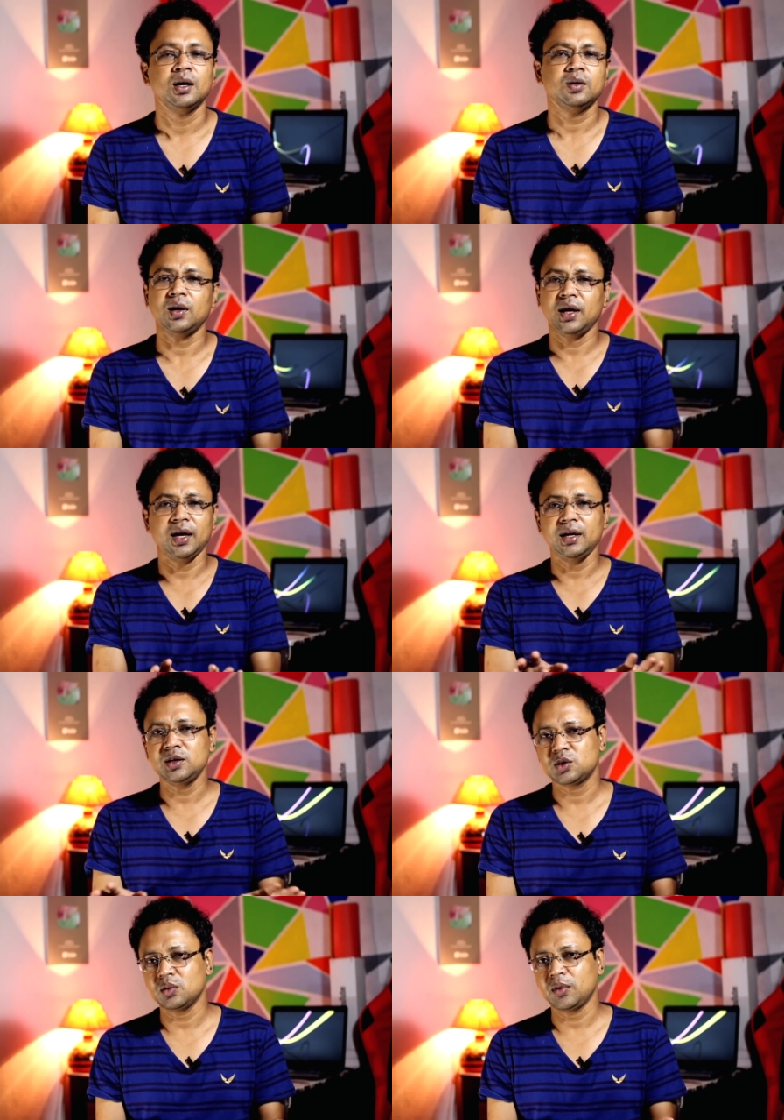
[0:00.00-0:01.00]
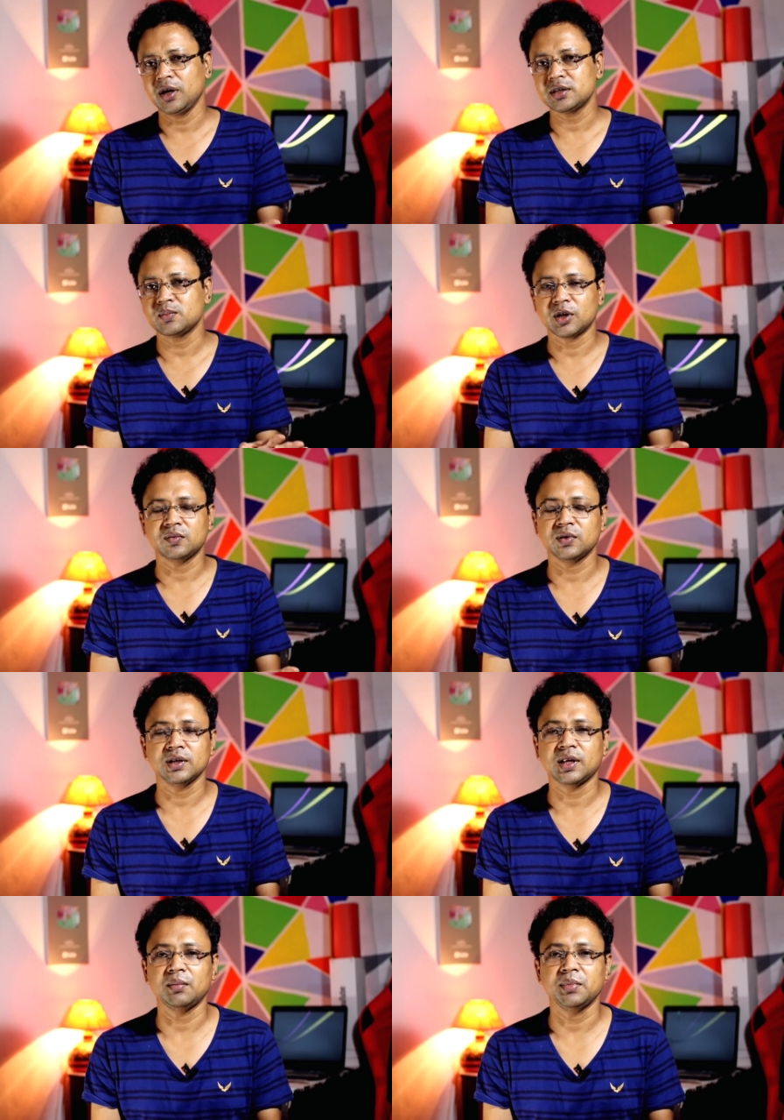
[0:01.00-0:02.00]
তো এই সময়
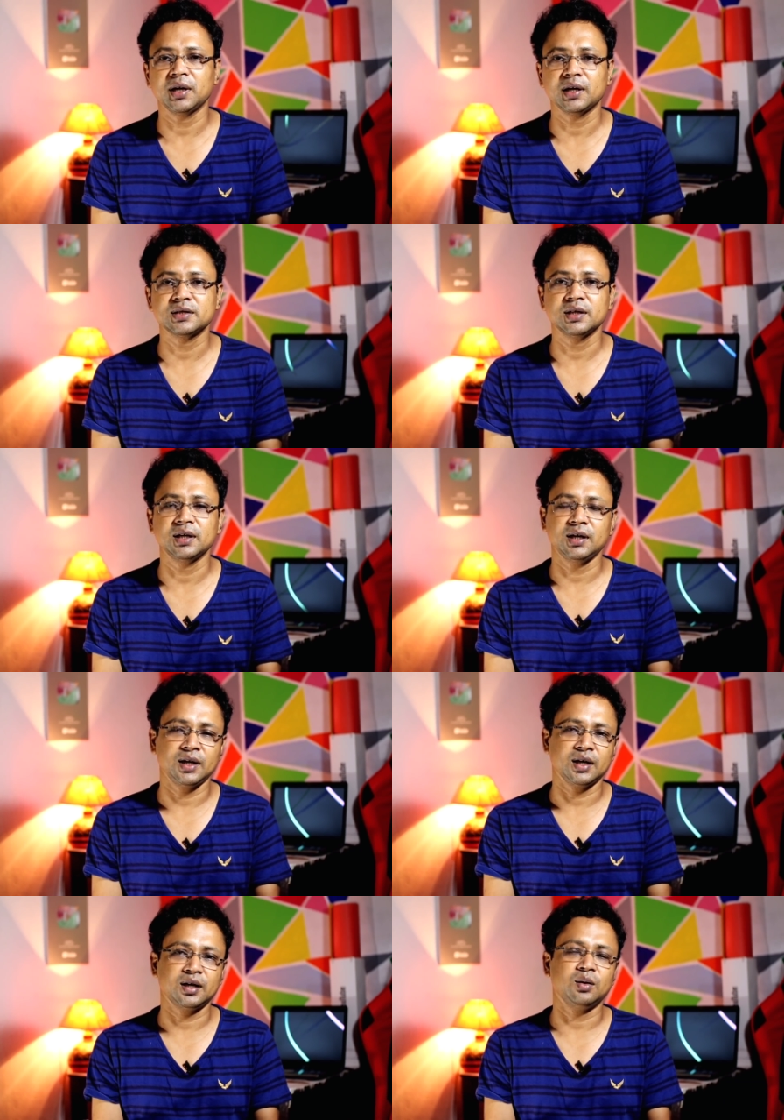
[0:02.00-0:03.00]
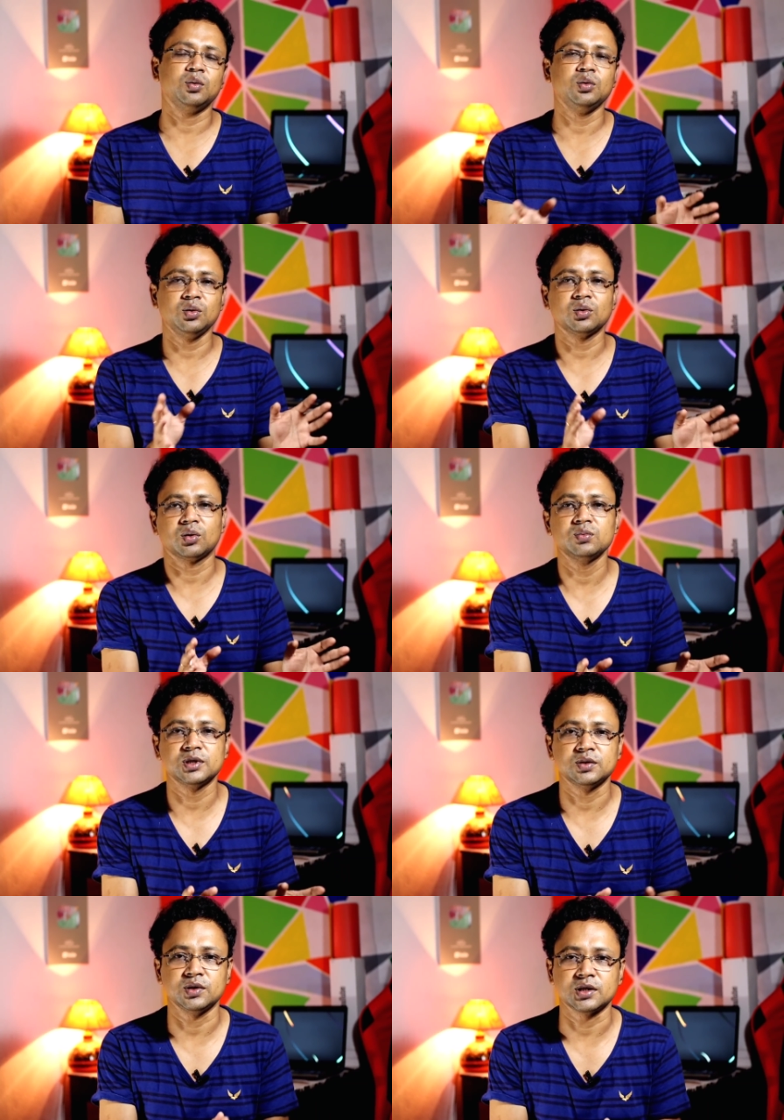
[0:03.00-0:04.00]
স্মার্টফোনের দাম বেড়ে গেছে এটা একটা অন্য রকম
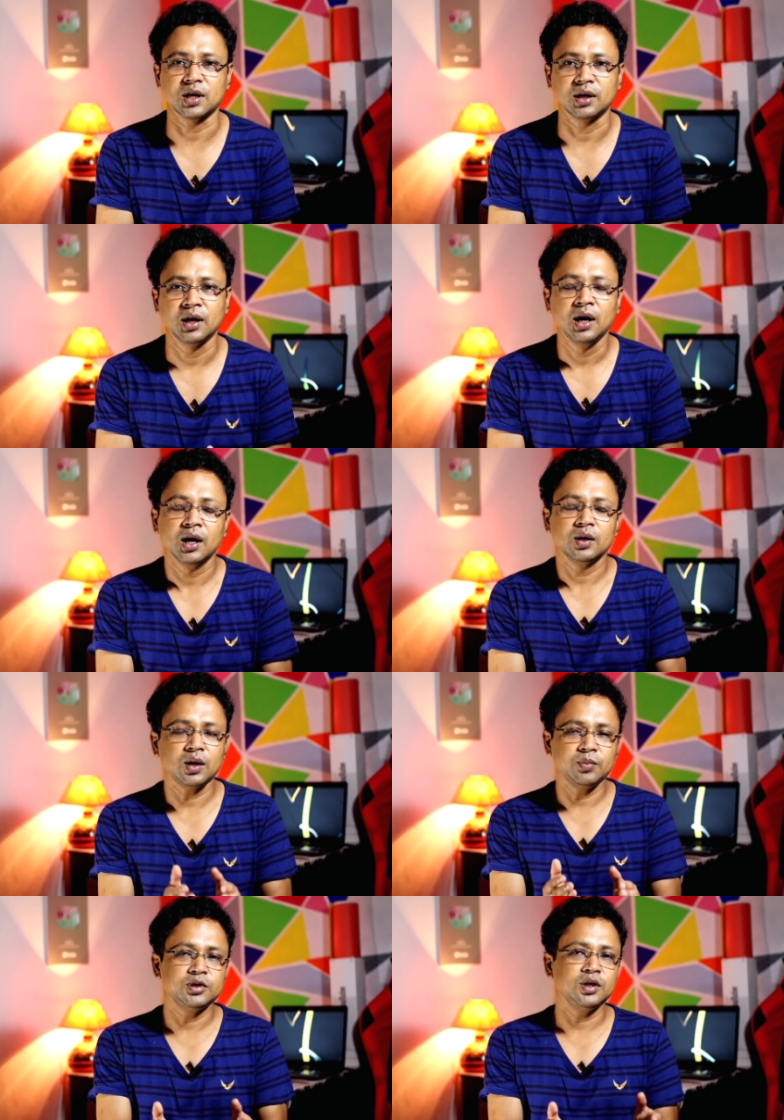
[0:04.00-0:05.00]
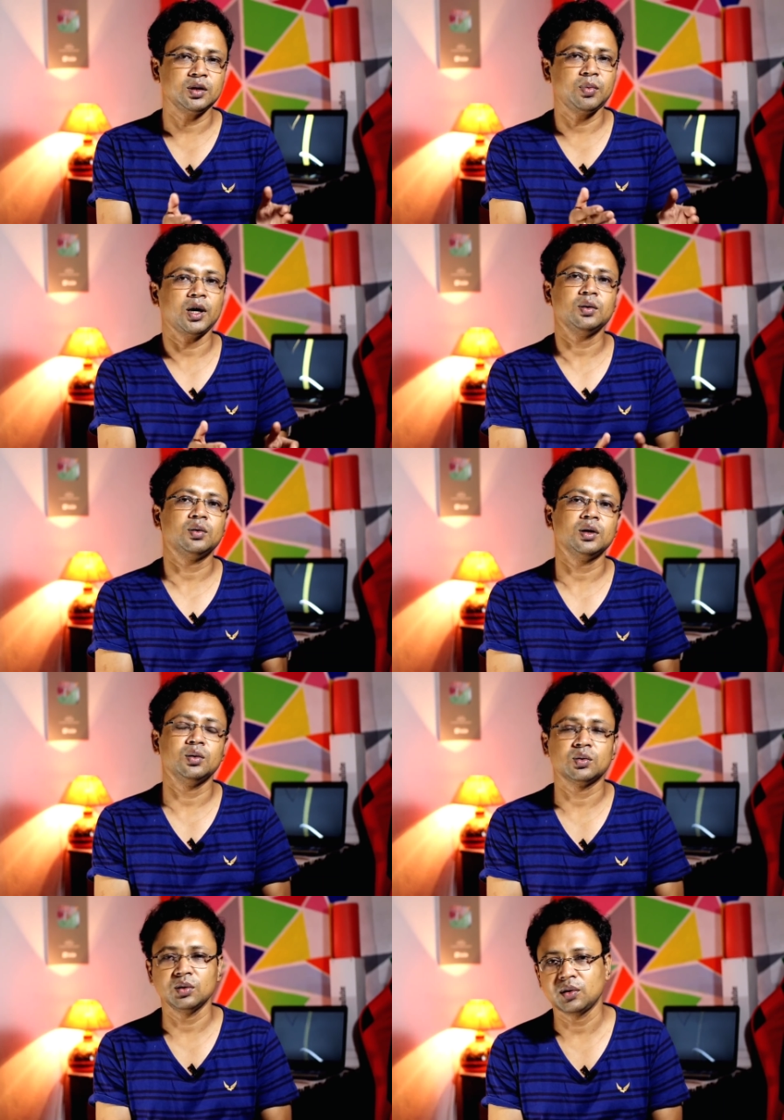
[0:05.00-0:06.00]
সিচুয়েশান কিন্তু আপনি যদি একটু ভালো করে
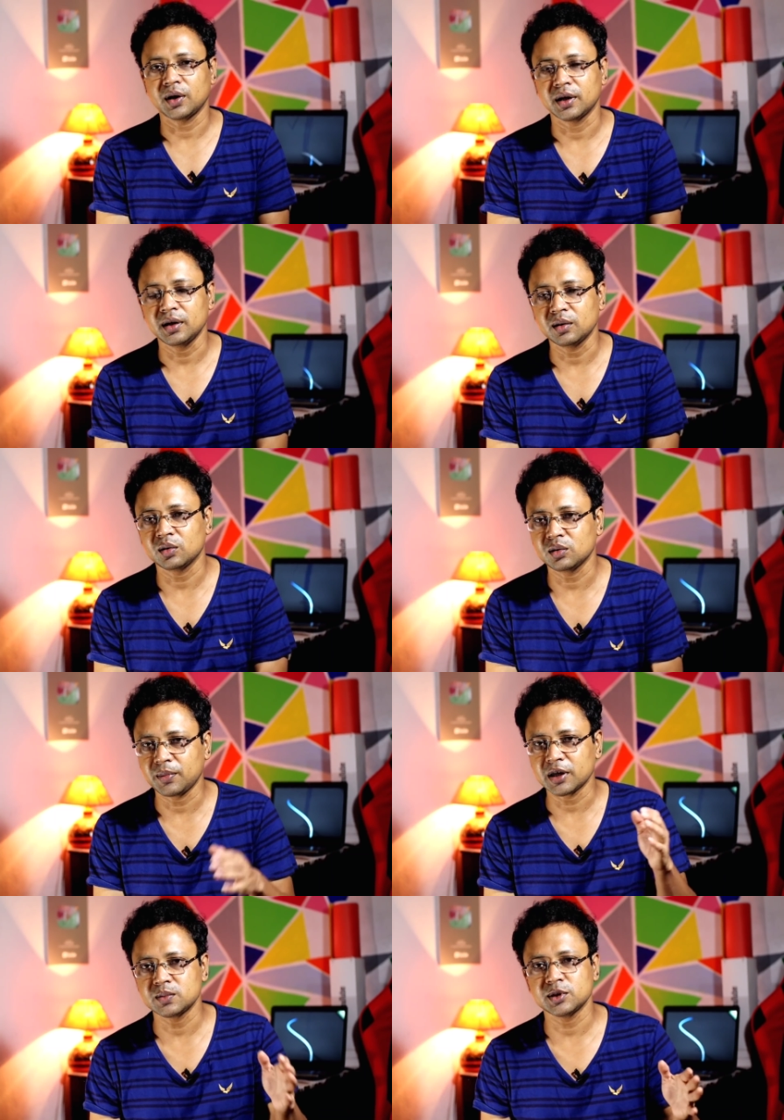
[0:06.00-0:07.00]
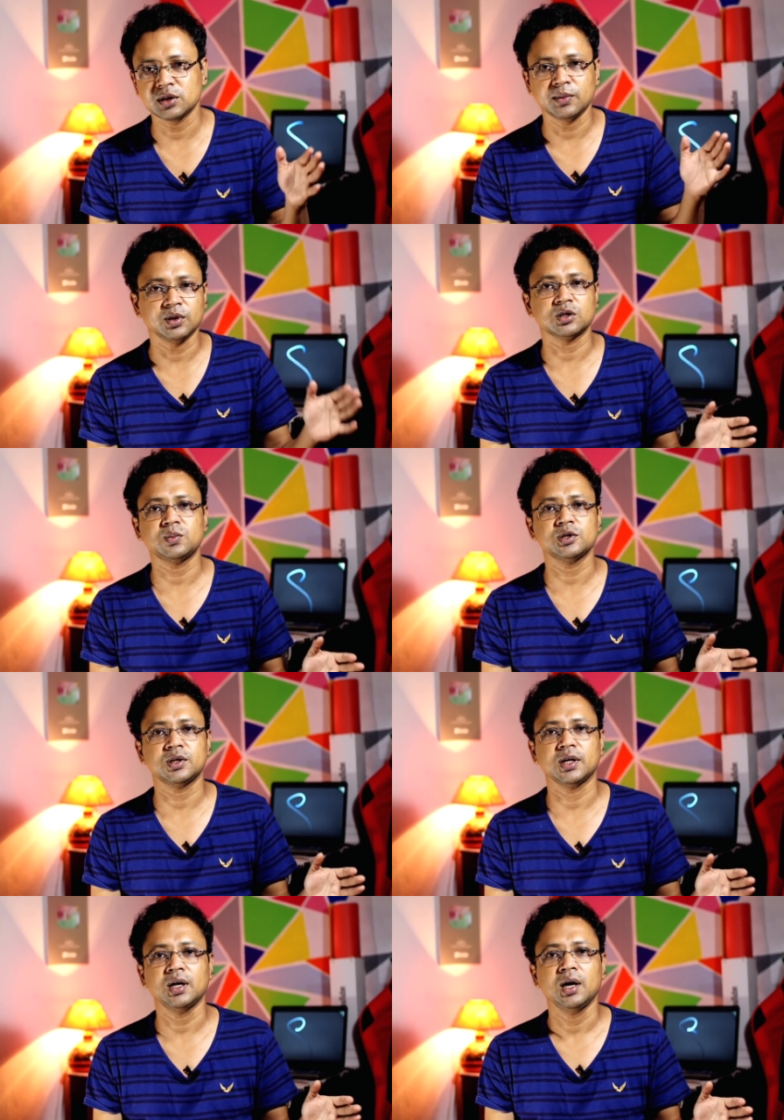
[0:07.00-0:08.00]
লক্ষ্য করেন গত পাঁচ বছর বা দশ বছরে